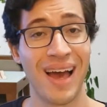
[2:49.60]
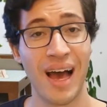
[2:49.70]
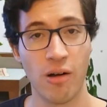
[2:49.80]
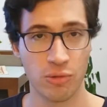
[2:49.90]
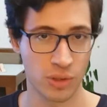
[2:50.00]

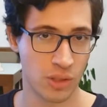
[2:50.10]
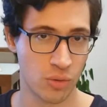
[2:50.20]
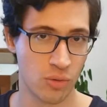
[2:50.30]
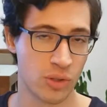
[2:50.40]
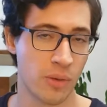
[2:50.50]
Alguns
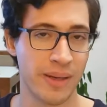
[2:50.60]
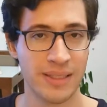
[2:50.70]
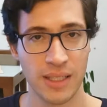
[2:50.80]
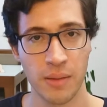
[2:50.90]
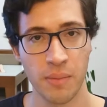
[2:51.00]
estudos são mais
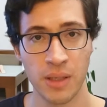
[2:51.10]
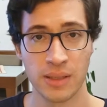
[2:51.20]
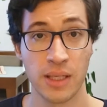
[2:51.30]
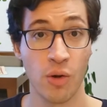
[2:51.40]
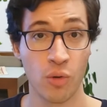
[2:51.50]

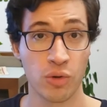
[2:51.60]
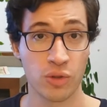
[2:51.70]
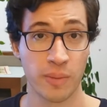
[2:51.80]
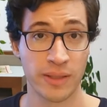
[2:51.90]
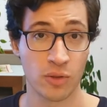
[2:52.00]
simples e
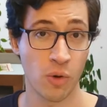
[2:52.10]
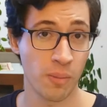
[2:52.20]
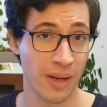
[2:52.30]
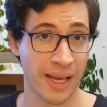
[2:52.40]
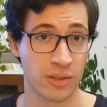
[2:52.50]
outros mais
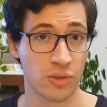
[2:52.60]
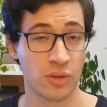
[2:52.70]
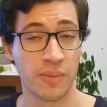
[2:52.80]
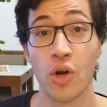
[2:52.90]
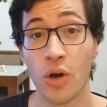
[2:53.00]

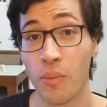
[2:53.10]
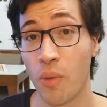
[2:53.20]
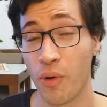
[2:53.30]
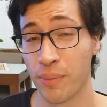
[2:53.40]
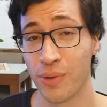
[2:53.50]
complexos.
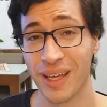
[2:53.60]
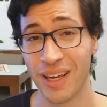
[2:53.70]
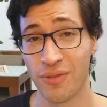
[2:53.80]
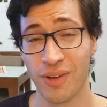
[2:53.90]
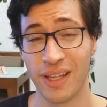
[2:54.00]
Bom, e por que,
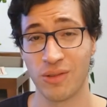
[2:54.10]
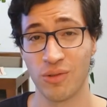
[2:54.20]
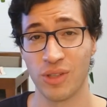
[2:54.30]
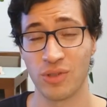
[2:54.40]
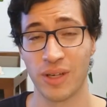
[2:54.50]
que eu falei
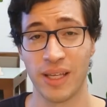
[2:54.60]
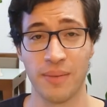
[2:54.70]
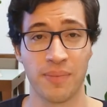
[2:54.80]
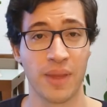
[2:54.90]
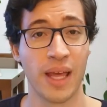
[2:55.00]
tudo isso aqui?
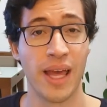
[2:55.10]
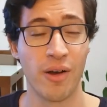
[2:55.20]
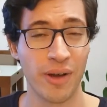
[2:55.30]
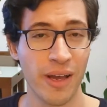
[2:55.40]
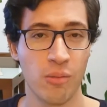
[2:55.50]

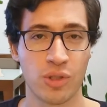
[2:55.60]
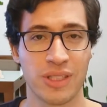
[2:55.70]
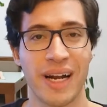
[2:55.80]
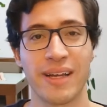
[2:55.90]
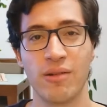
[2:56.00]
Eu quero
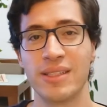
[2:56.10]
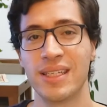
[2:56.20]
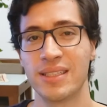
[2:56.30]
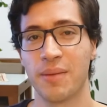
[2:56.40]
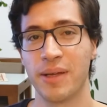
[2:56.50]
mostrar que o
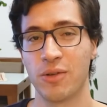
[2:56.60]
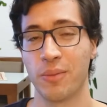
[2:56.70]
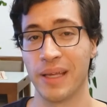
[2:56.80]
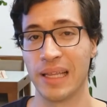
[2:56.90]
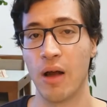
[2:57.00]
licenciamento
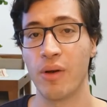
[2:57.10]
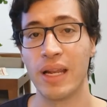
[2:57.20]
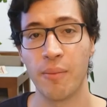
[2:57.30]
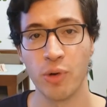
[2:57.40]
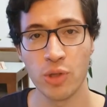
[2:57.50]
ambiental
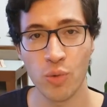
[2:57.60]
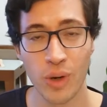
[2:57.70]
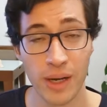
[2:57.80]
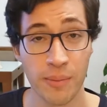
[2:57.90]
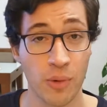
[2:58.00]
ele é muito
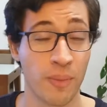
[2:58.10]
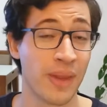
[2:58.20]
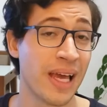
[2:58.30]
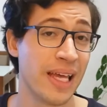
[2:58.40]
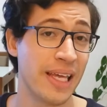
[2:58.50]
amplo
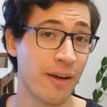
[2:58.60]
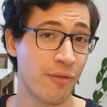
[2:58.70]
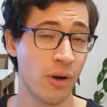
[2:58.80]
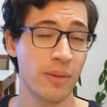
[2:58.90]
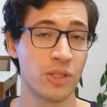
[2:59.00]
e a
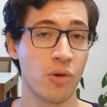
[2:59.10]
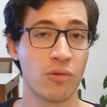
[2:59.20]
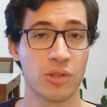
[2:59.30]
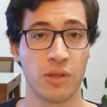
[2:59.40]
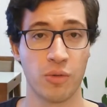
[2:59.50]
forma de
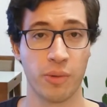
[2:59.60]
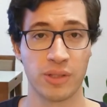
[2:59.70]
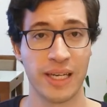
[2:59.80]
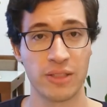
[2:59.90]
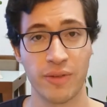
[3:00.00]
condução do
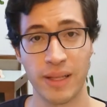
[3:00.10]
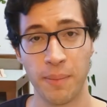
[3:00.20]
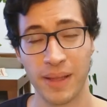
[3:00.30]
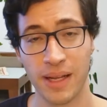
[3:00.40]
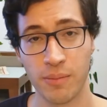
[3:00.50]
processo vai
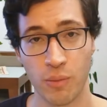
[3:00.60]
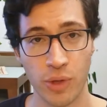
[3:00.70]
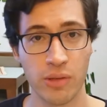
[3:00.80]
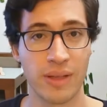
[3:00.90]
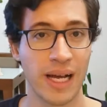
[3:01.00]
depender
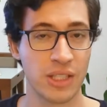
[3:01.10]
muito da